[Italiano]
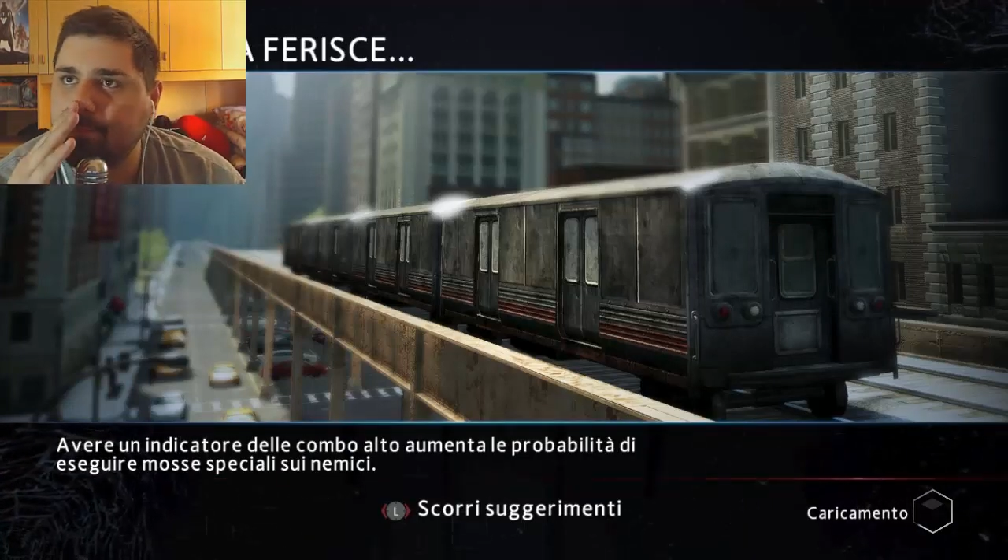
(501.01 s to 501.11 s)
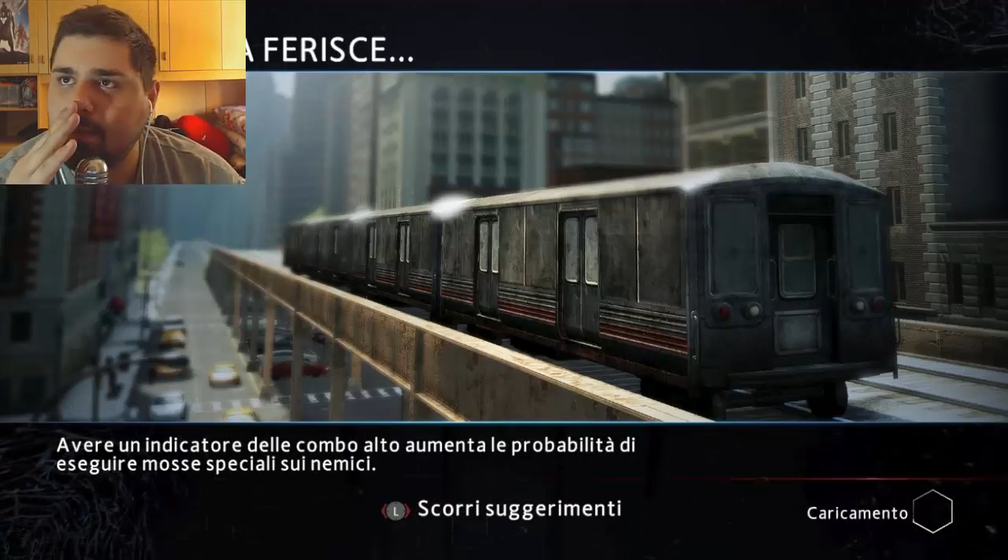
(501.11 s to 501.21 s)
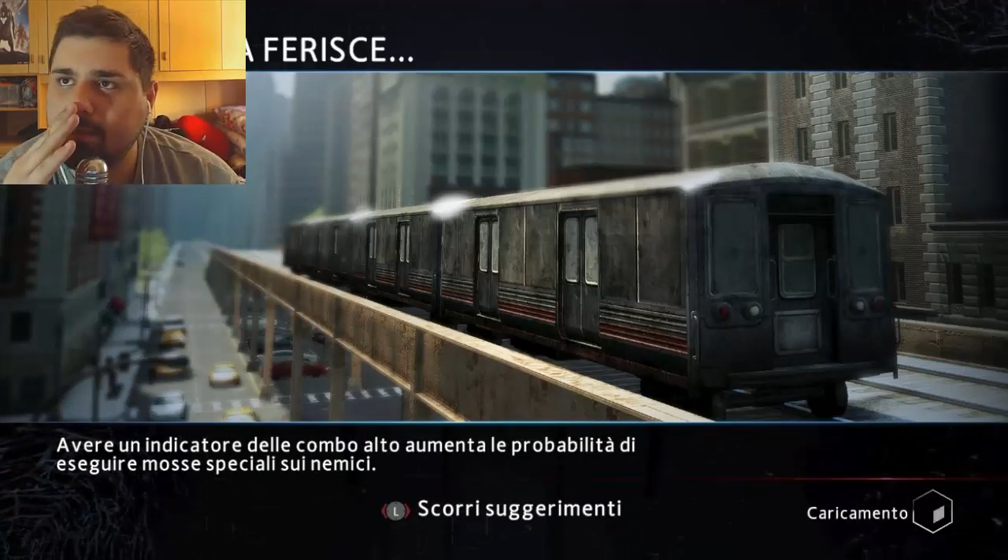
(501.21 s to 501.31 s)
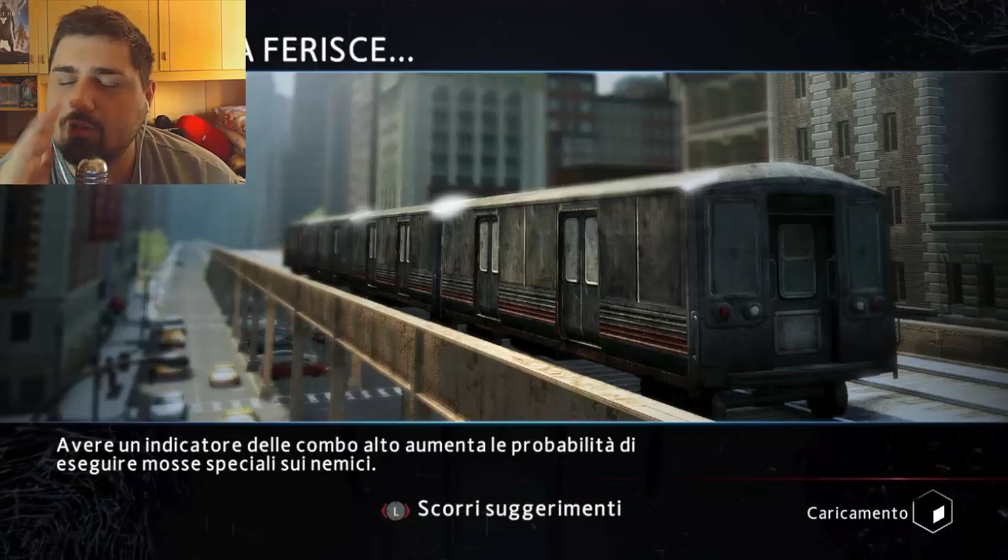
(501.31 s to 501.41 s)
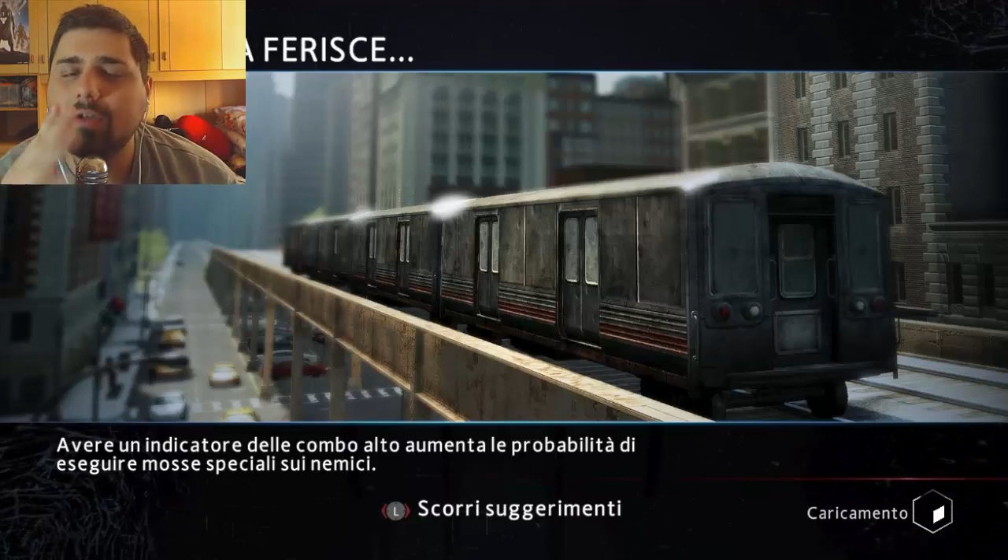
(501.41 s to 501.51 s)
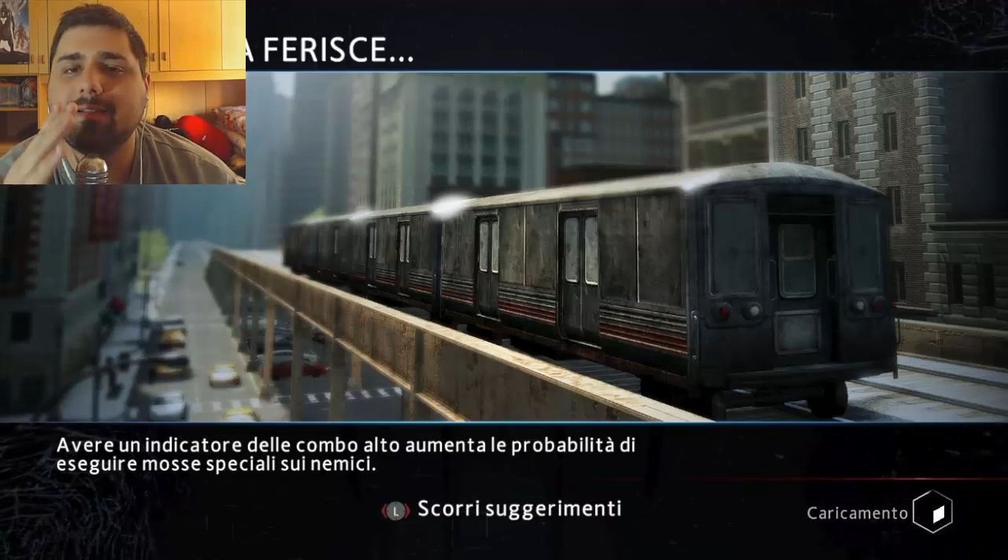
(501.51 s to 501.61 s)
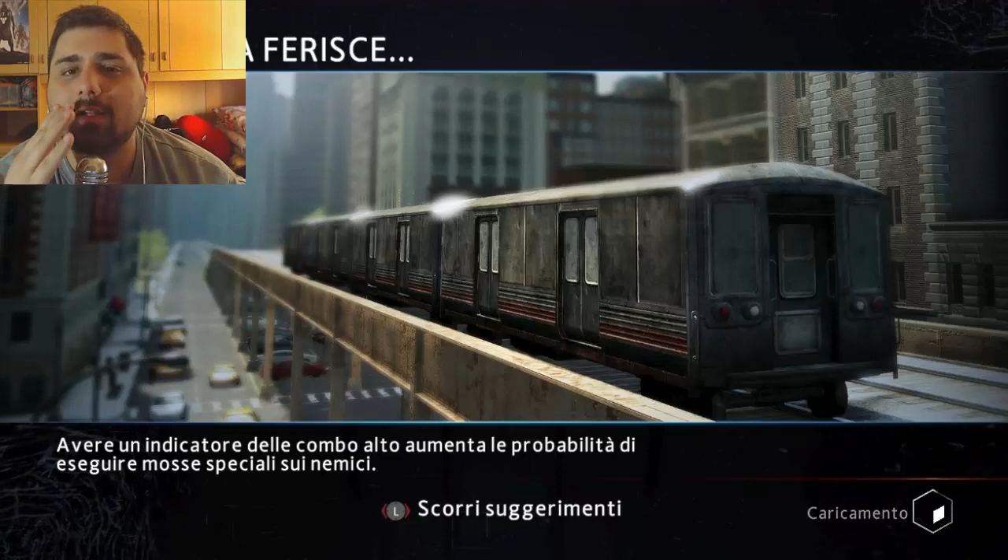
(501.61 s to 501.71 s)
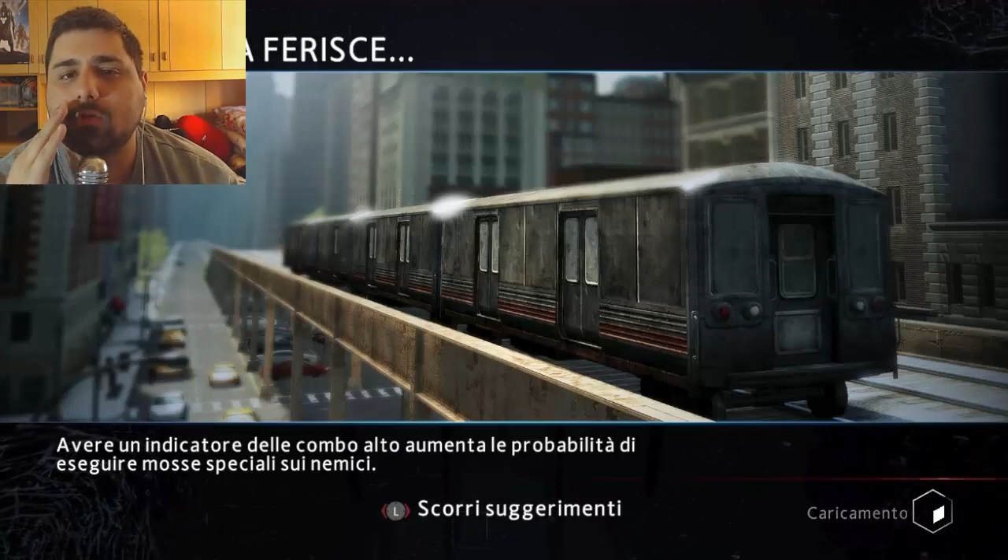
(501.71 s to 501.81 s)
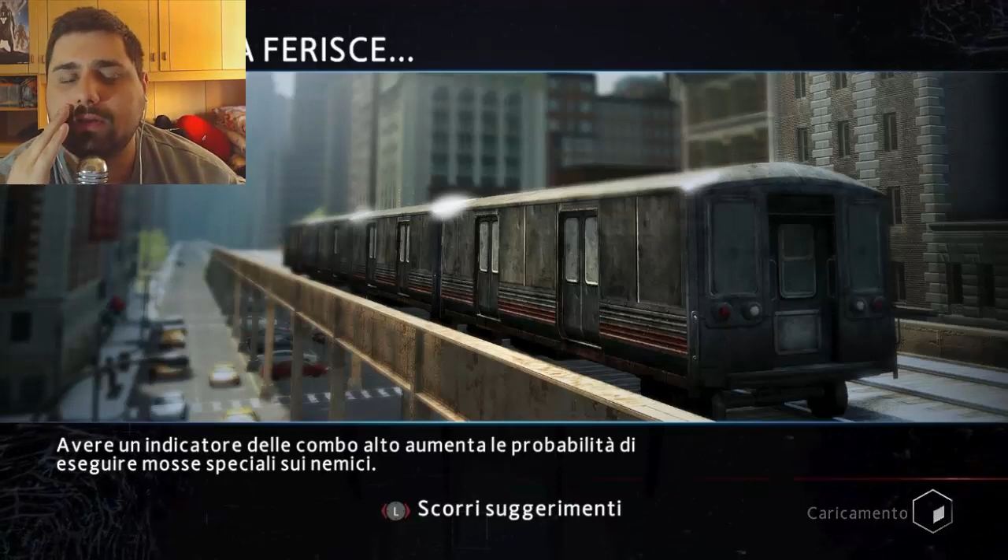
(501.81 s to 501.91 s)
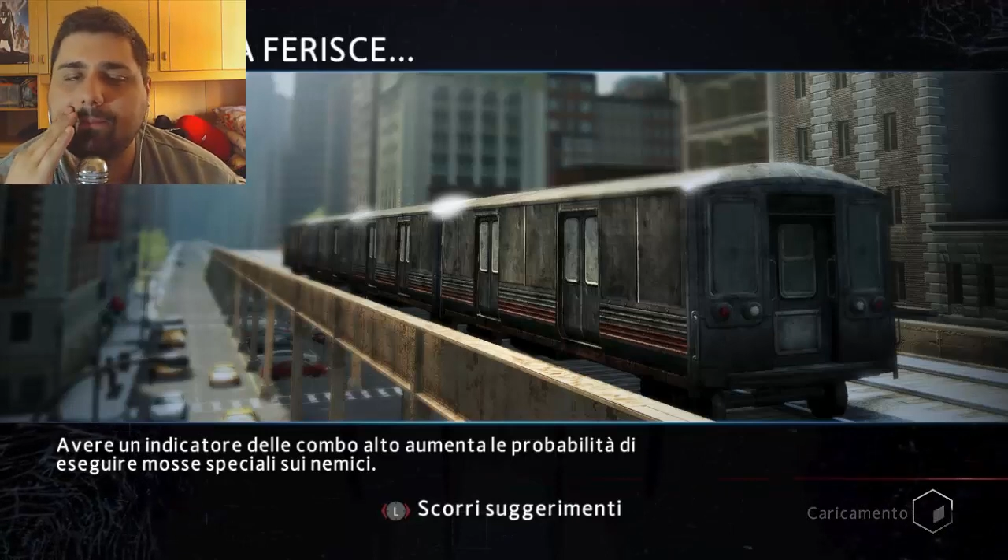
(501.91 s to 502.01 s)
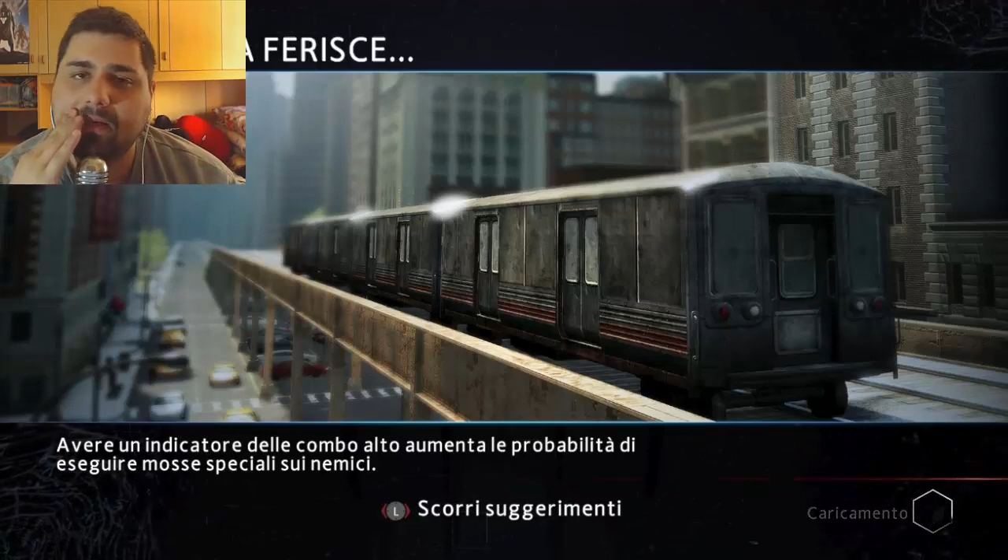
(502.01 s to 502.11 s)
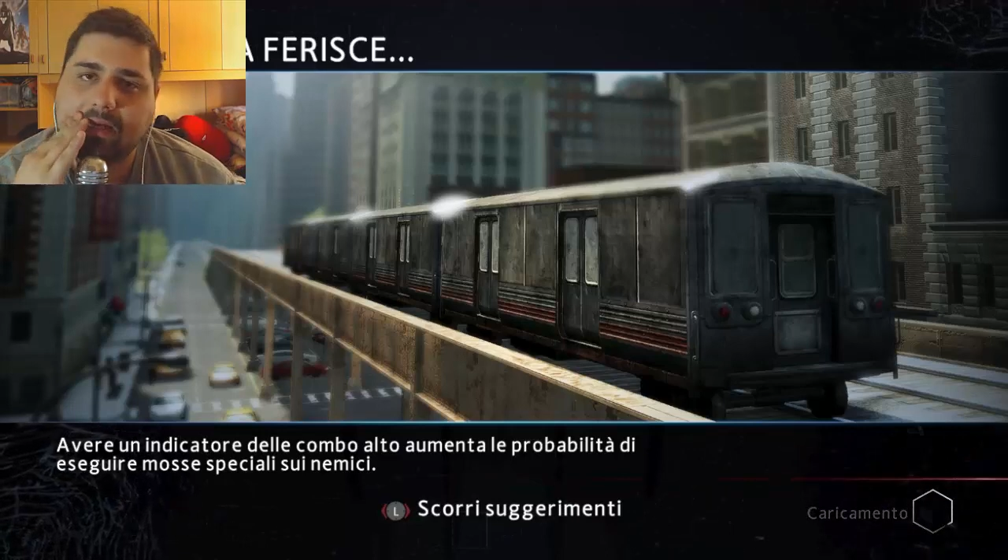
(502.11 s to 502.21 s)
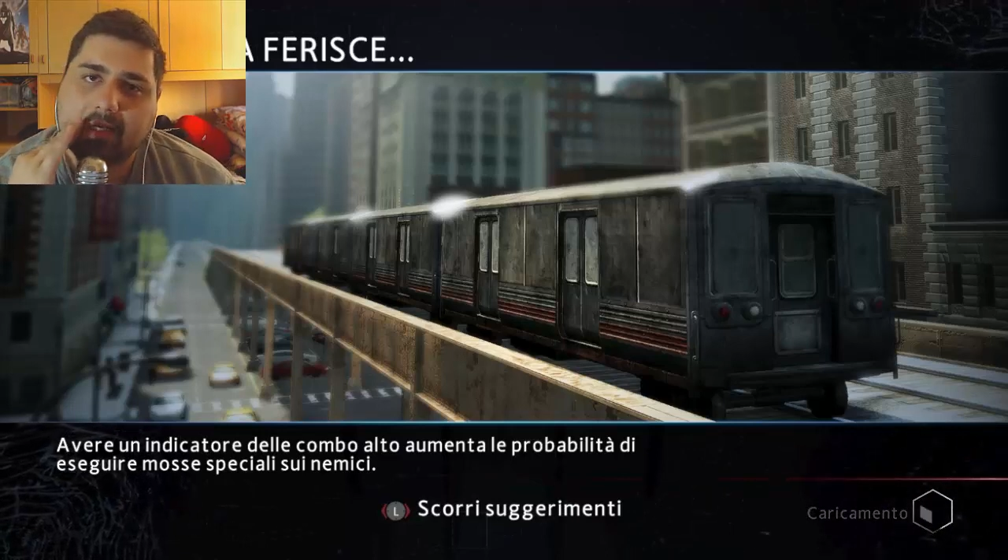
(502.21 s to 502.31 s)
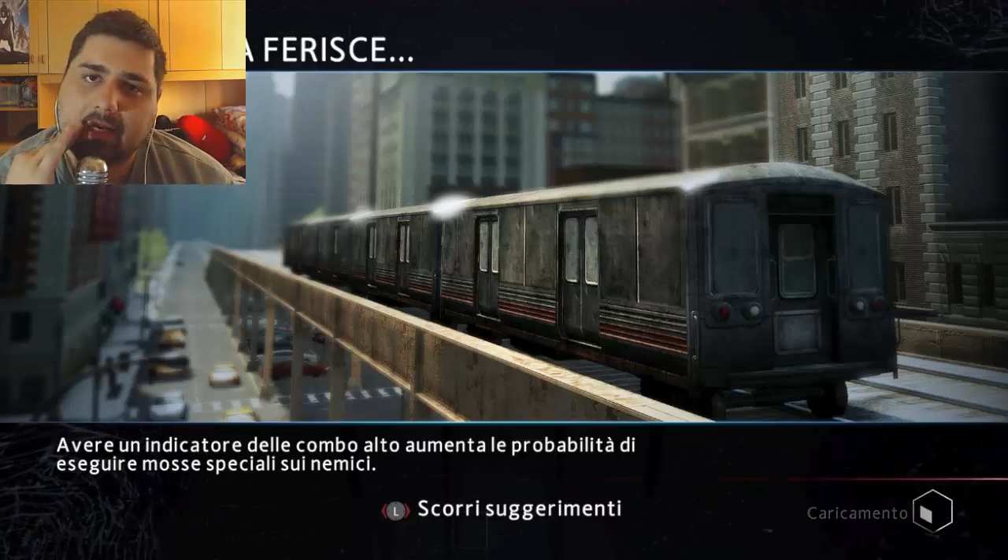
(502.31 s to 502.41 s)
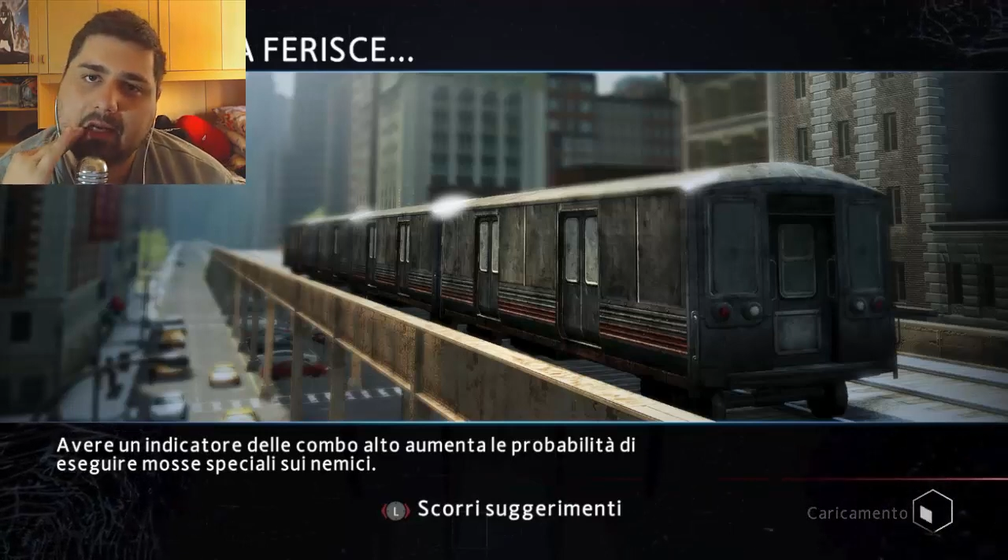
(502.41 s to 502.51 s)
Mm, sono andato ad
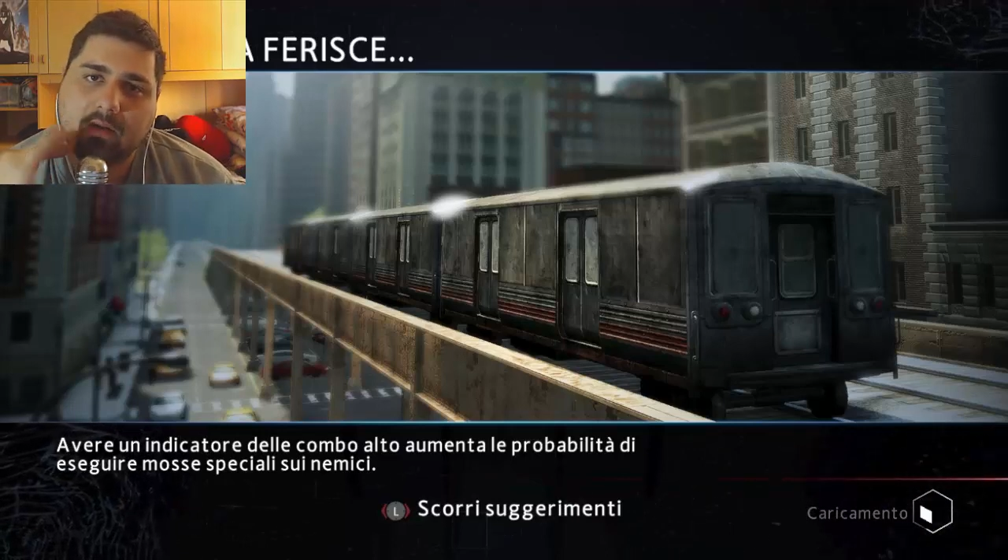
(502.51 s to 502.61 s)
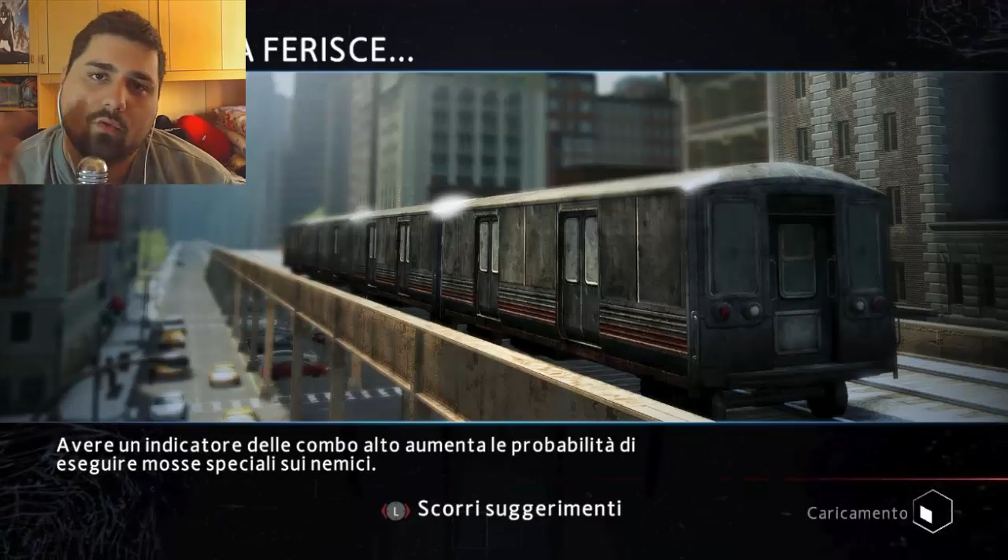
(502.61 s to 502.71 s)
aprire